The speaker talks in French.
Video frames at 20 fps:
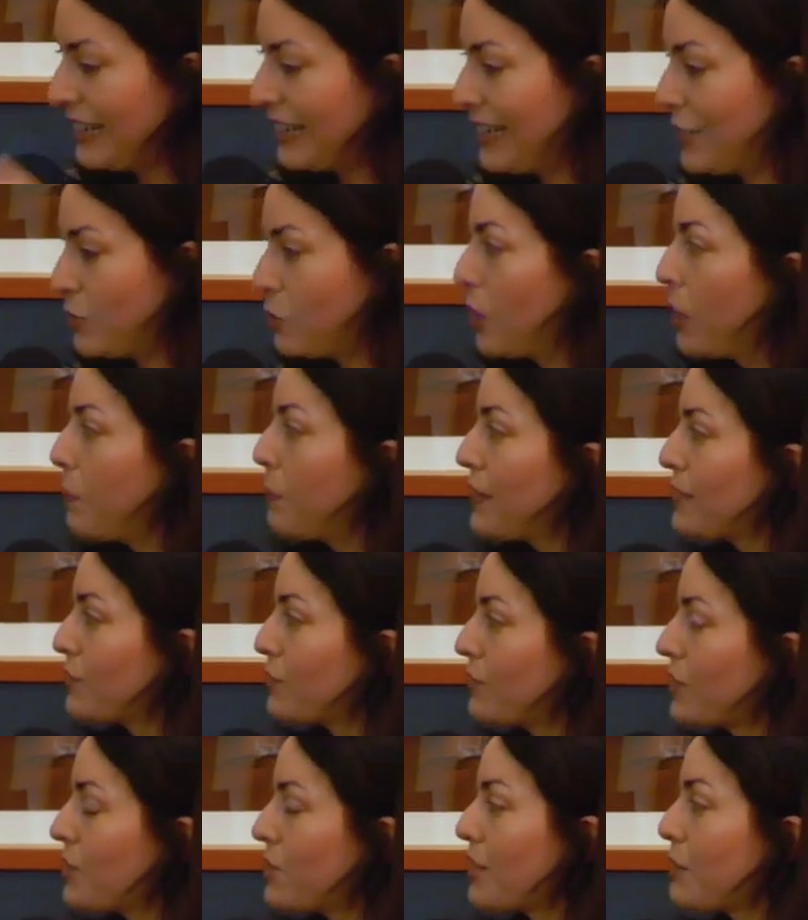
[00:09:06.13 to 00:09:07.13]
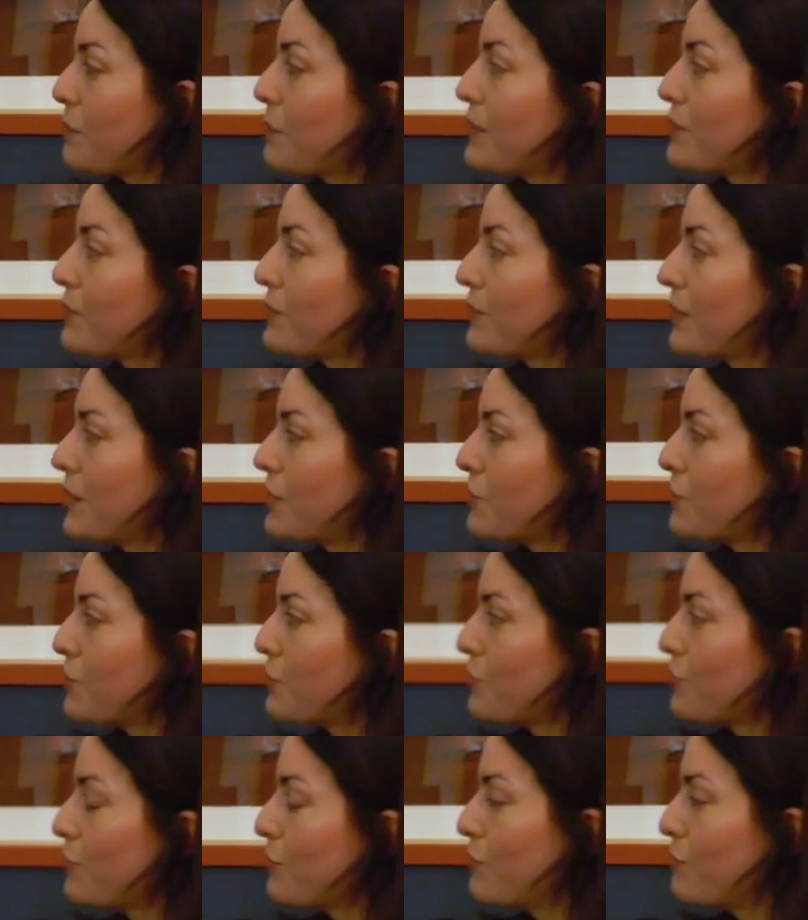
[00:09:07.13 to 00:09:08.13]
Et sur un personnage qui est un personnage,
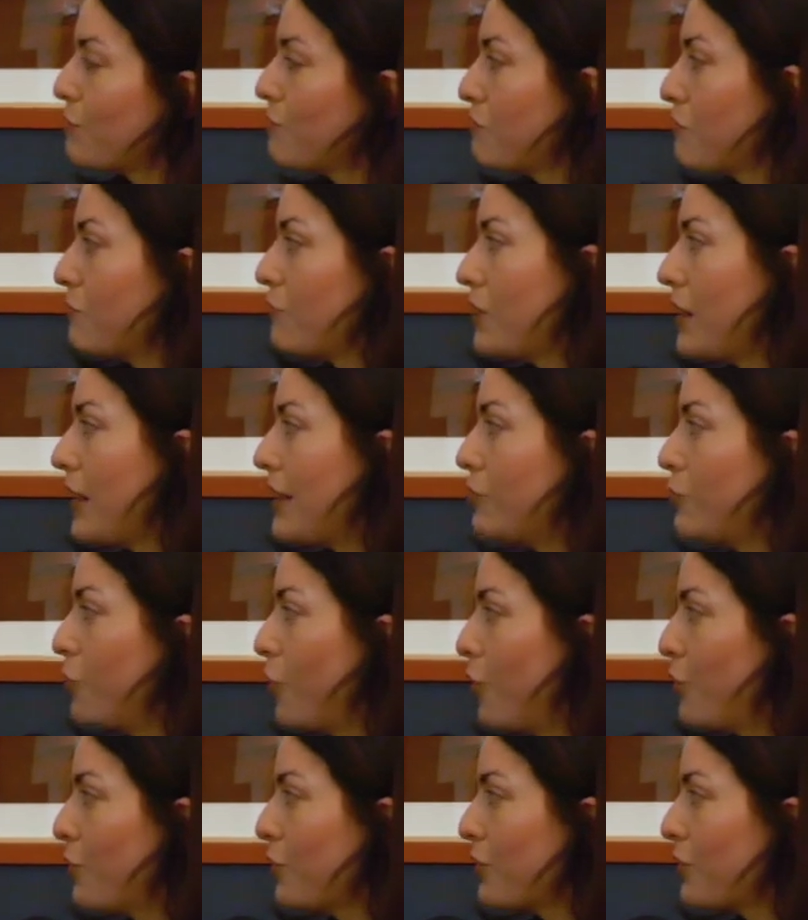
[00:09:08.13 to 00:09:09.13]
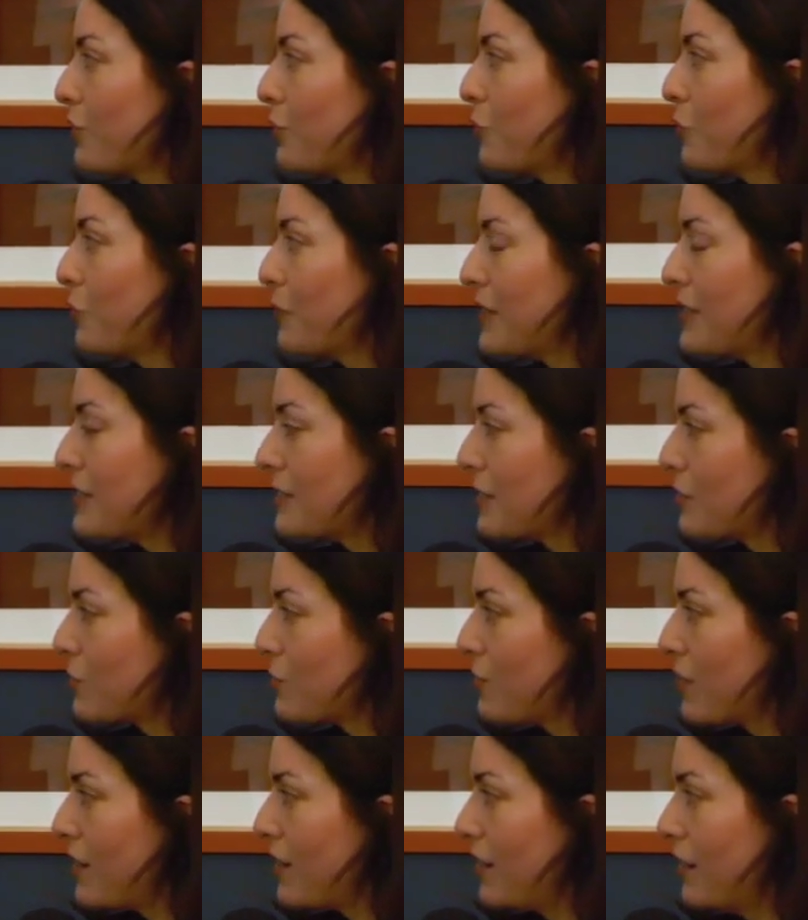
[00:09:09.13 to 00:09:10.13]
euh, voilà, d'ogre, euh, d'emprise
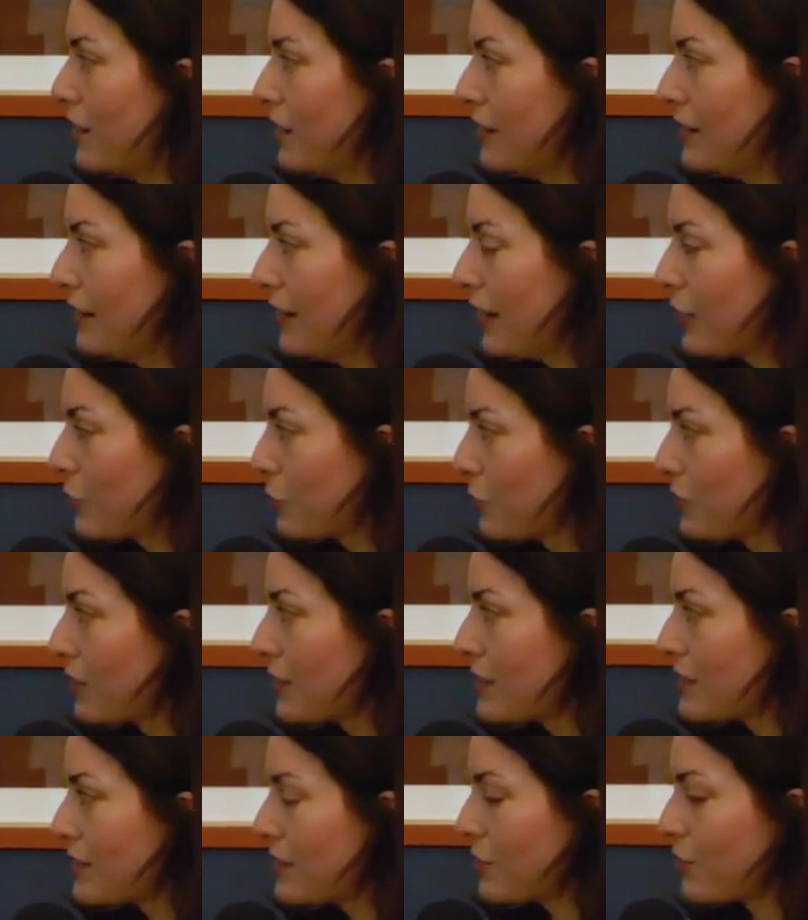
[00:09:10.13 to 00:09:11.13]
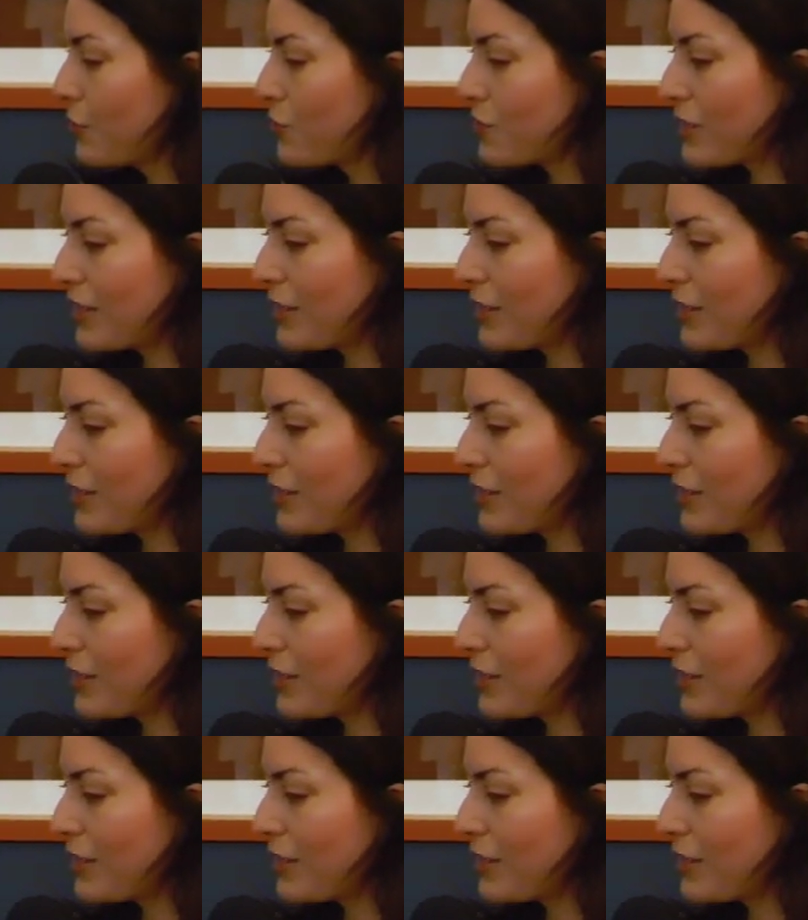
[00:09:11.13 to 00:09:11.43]
sexuelle, un truc très étrange.